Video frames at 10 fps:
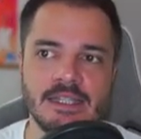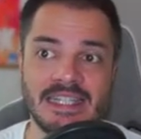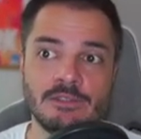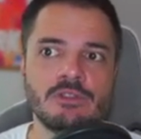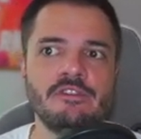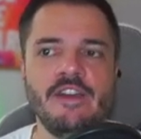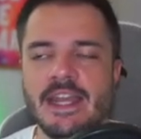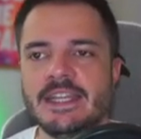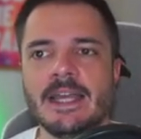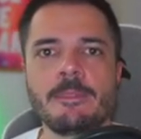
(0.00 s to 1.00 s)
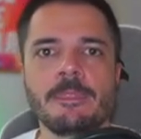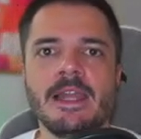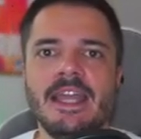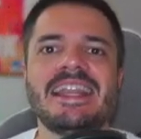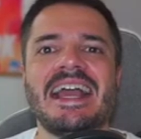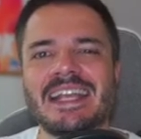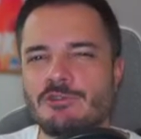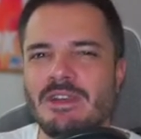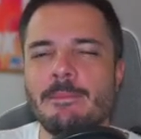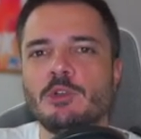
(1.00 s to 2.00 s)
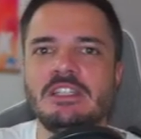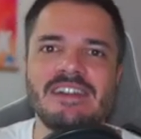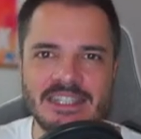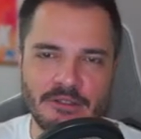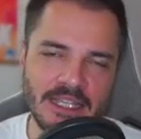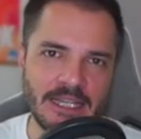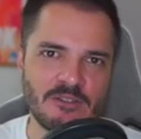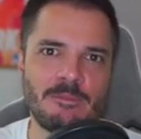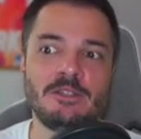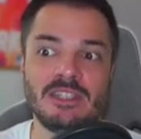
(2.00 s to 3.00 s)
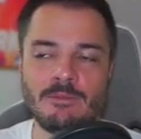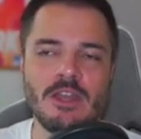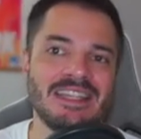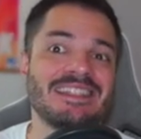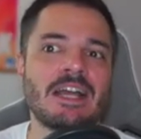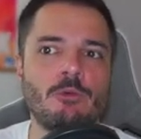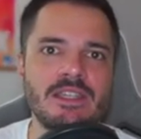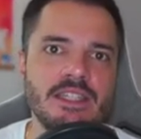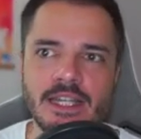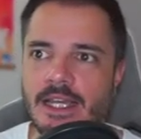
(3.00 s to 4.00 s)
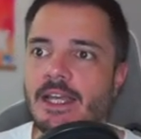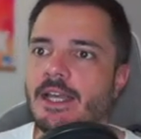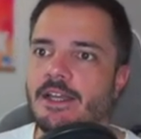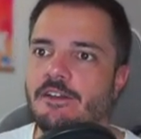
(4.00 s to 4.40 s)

stratosferica e neanche sulle motivazioni che hanno spinto AWS ad acquisire eh,